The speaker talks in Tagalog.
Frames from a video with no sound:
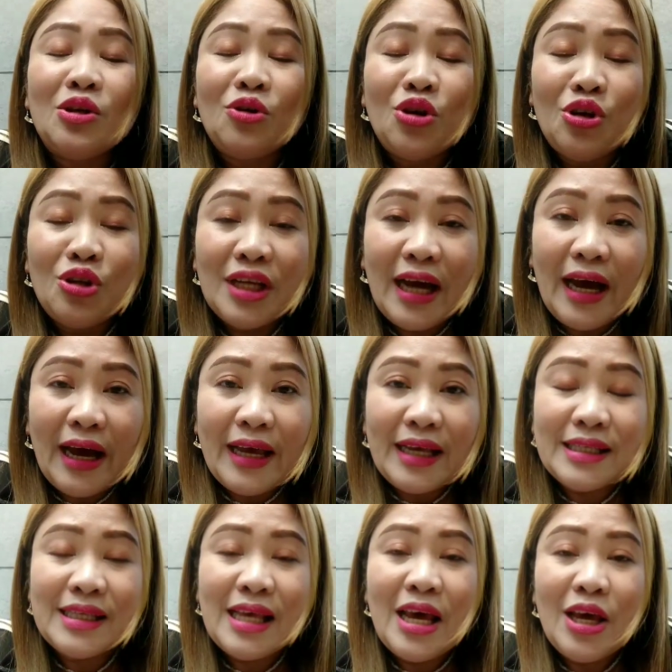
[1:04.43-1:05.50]
niyo yun
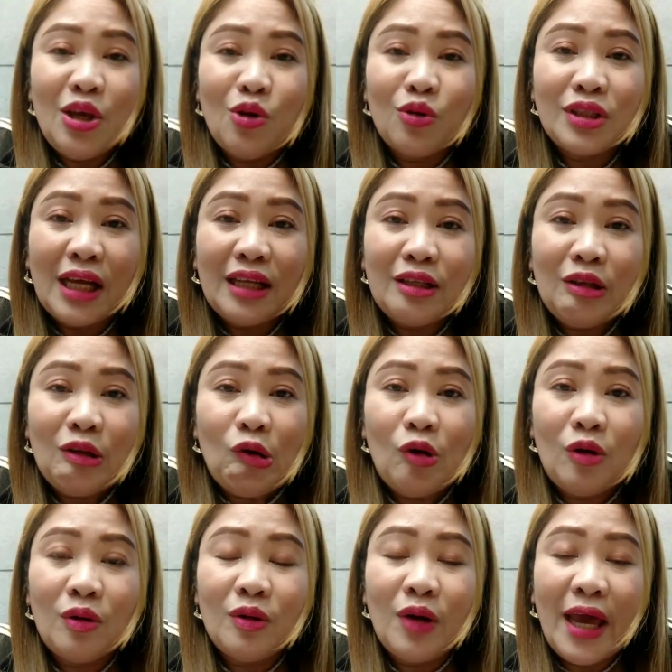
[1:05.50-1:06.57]
guys, yung
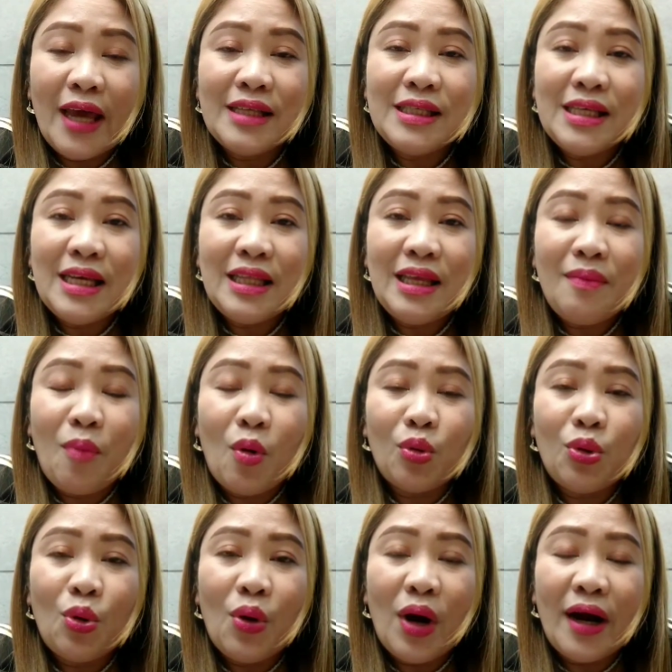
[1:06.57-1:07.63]
tatlong NCT
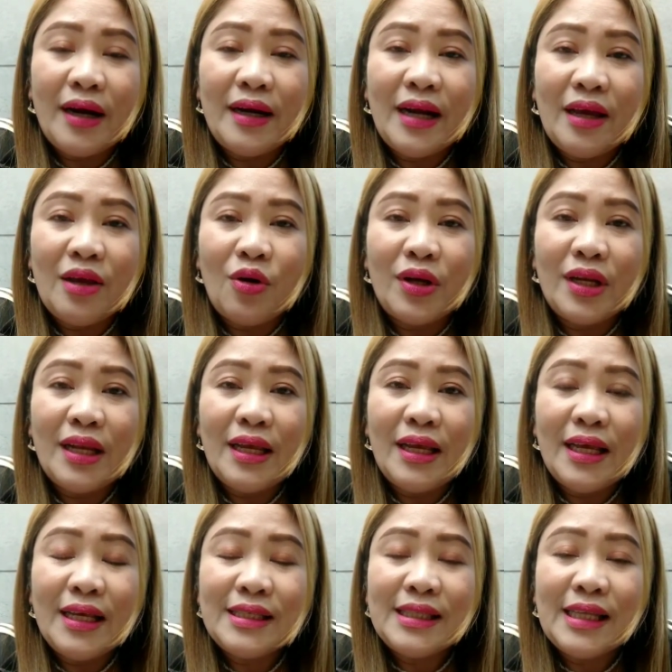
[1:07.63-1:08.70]
photocard na yon
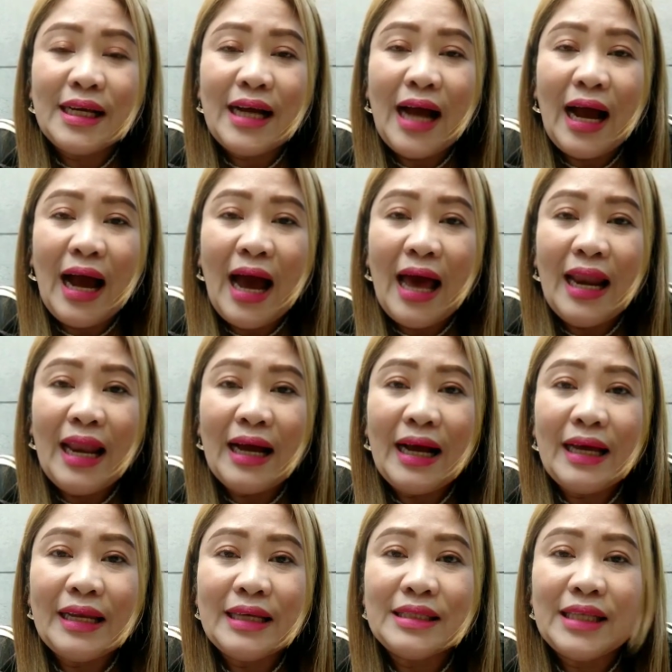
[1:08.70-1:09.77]
is
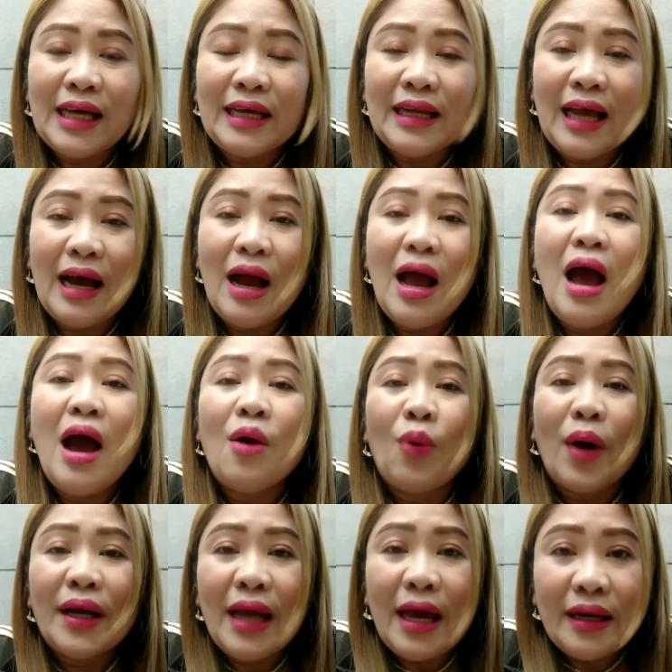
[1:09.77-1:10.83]
nagkakahalaga na siya ng
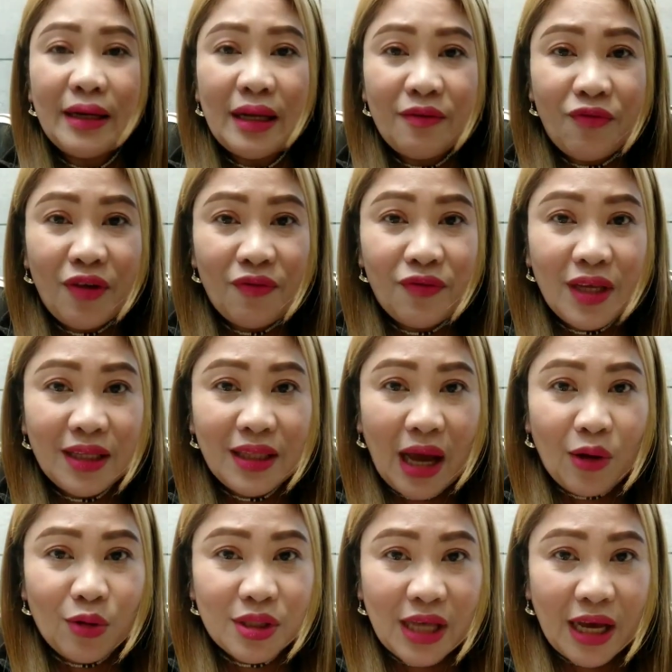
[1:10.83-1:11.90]
150,000
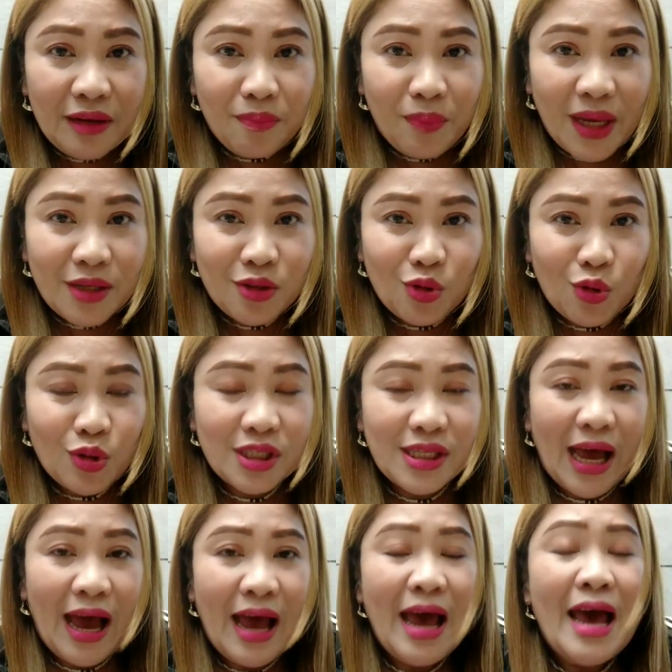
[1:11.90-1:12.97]
pesos
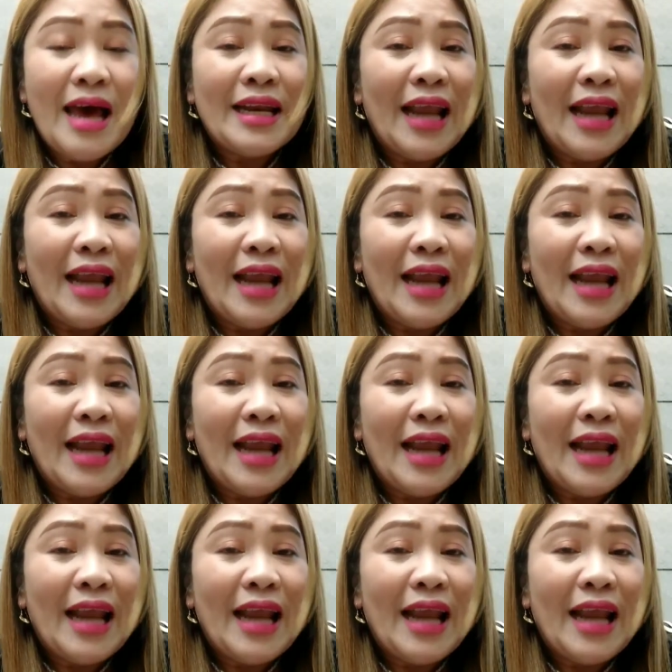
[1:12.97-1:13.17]
sa